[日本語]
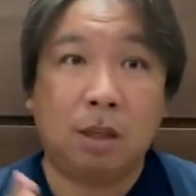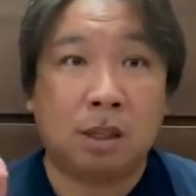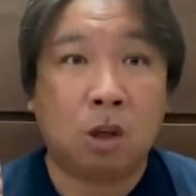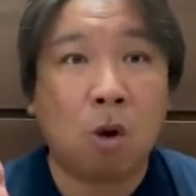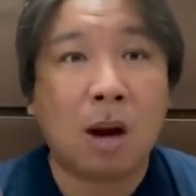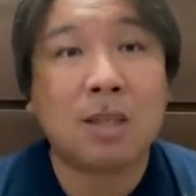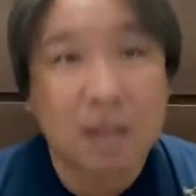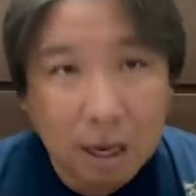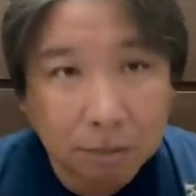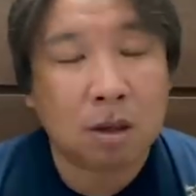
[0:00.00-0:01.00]
強化試
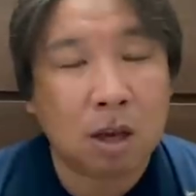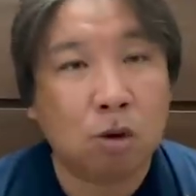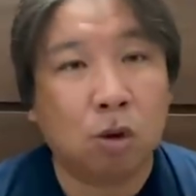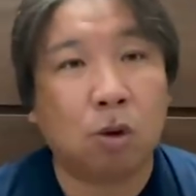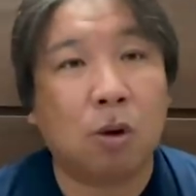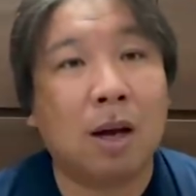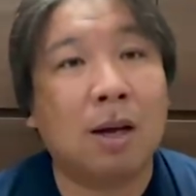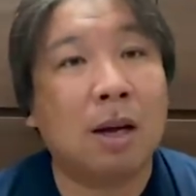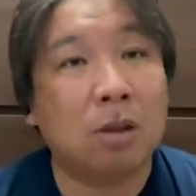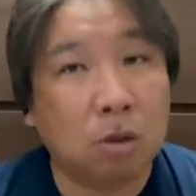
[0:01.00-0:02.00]
合っていうことを
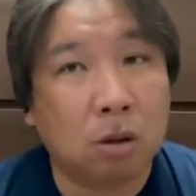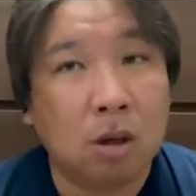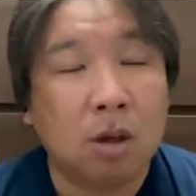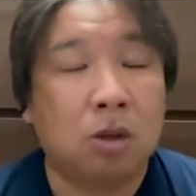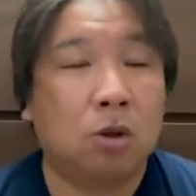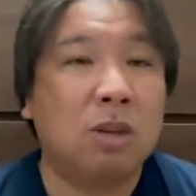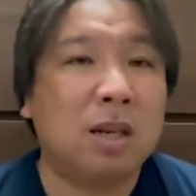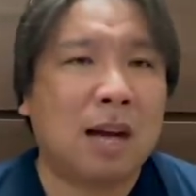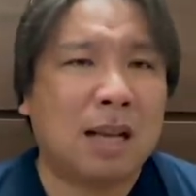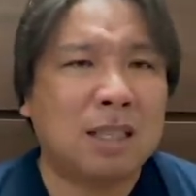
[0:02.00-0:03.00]
考えると、正
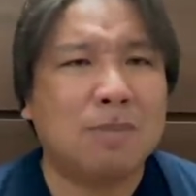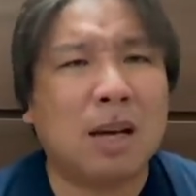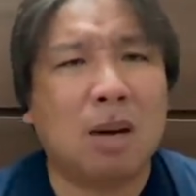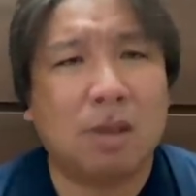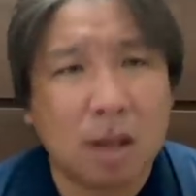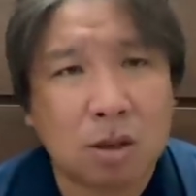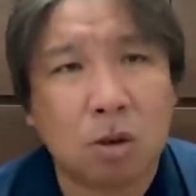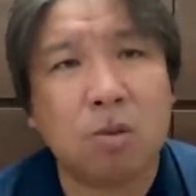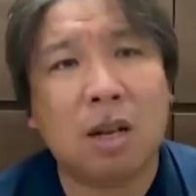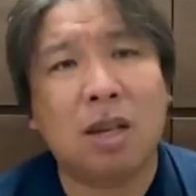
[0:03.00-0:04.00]
直勝ち負けはね、
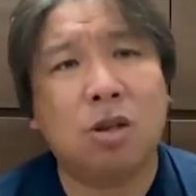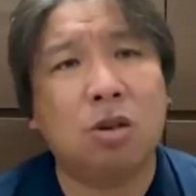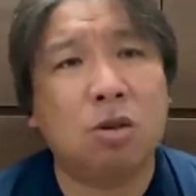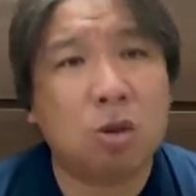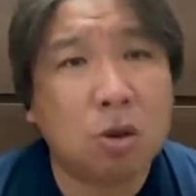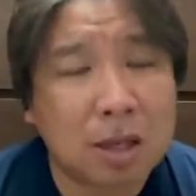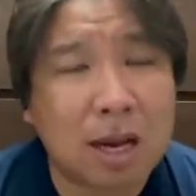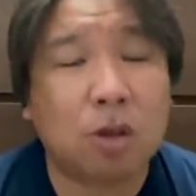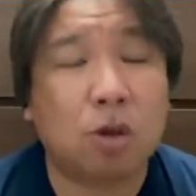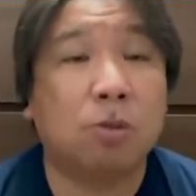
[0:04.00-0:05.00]
そんなに重要じゃな
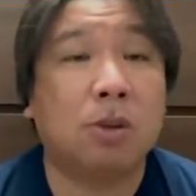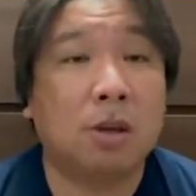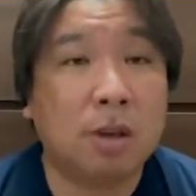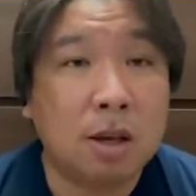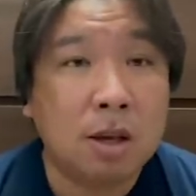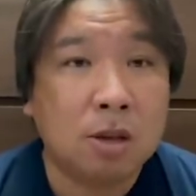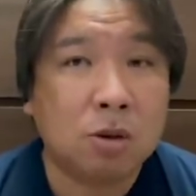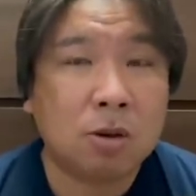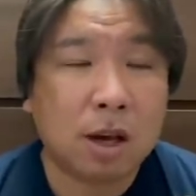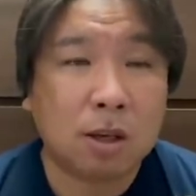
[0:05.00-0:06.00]
いと思うんだよね。
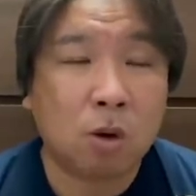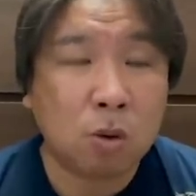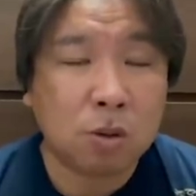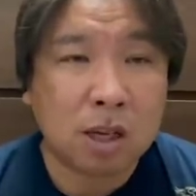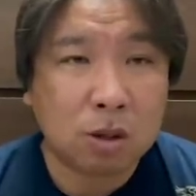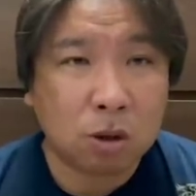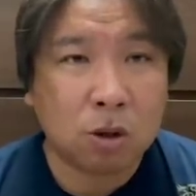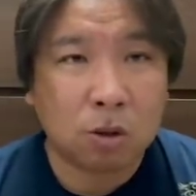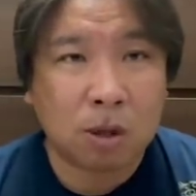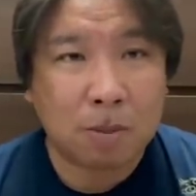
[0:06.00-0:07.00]
その中で本戦の時
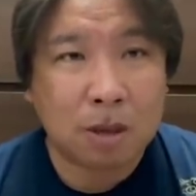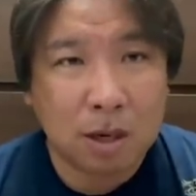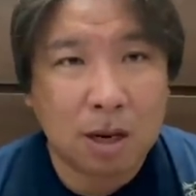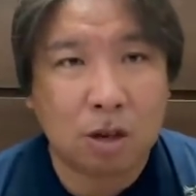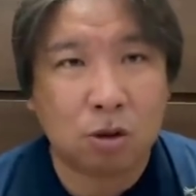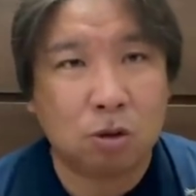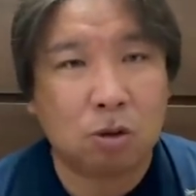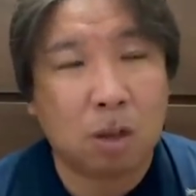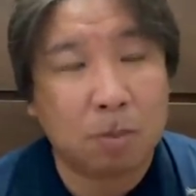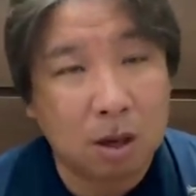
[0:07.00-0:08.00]
のために練習す
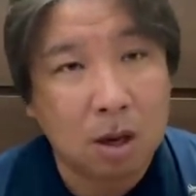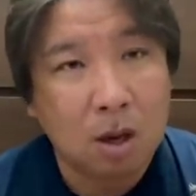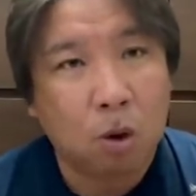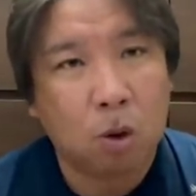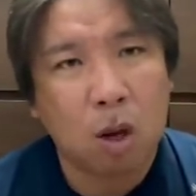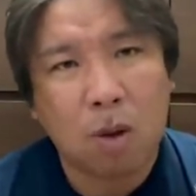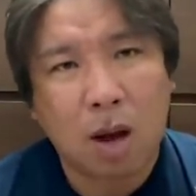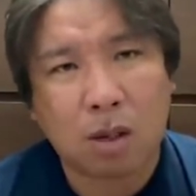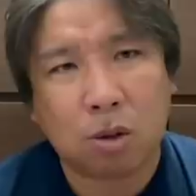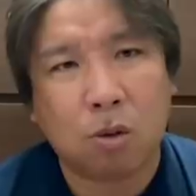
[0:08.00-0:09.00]
るために、俺
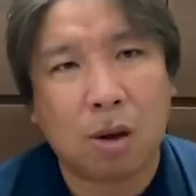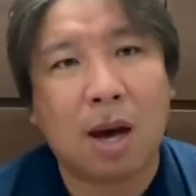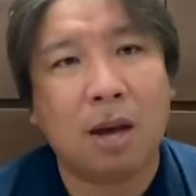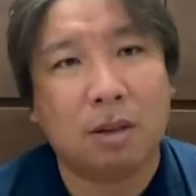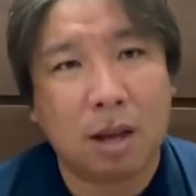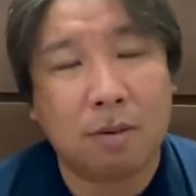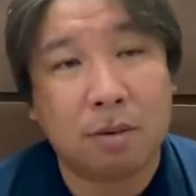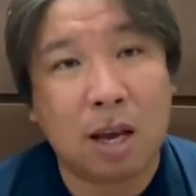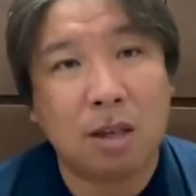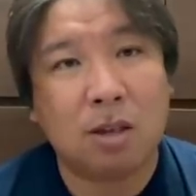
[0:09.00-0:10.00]
はそこはあえて
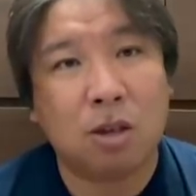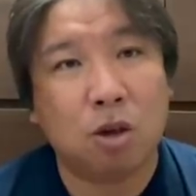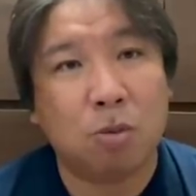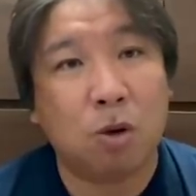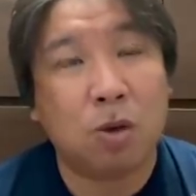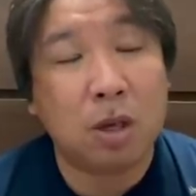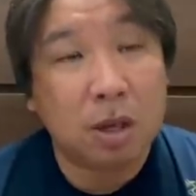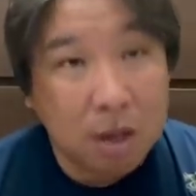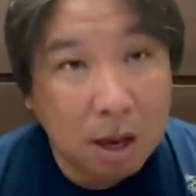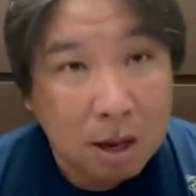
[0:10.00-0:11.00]
前進守備を引い
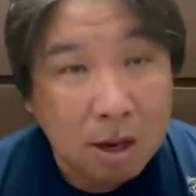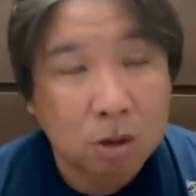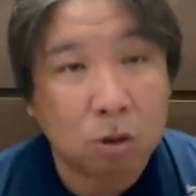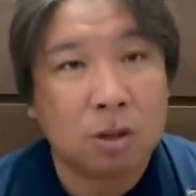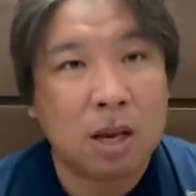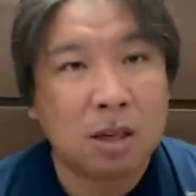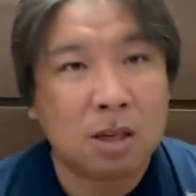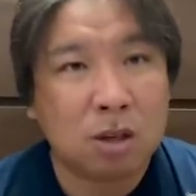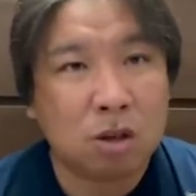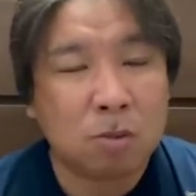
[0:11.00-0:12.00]
て、その前
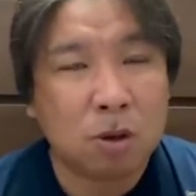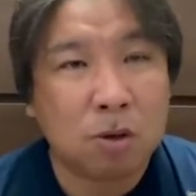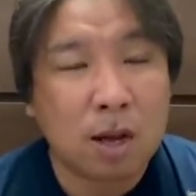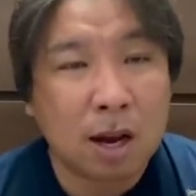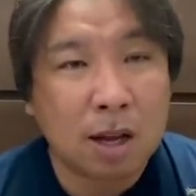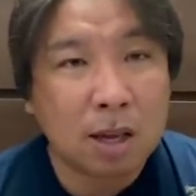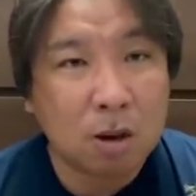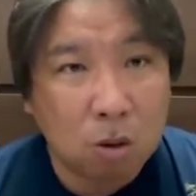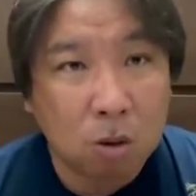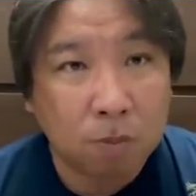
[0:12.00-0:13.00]
進守備の中で
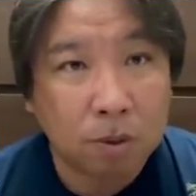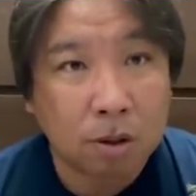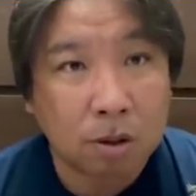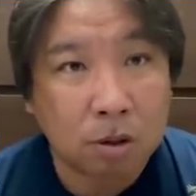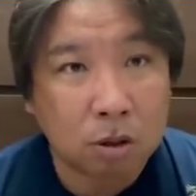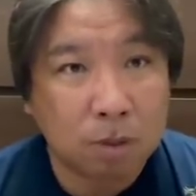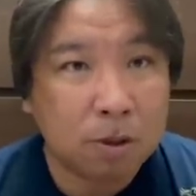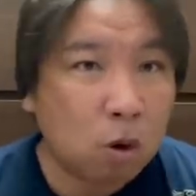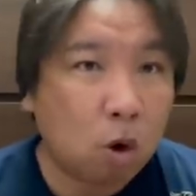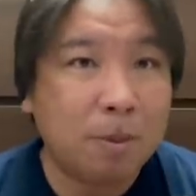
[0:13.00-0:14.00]
の守備
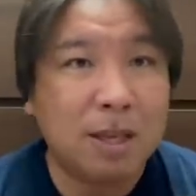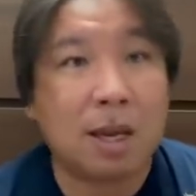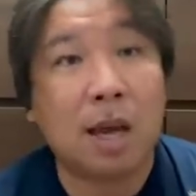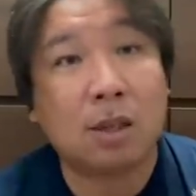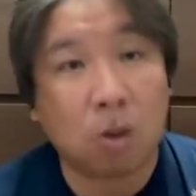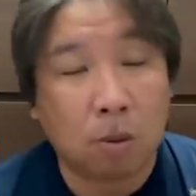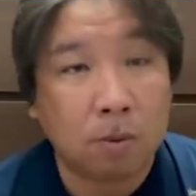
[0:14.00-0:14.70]
のコミュニケーション。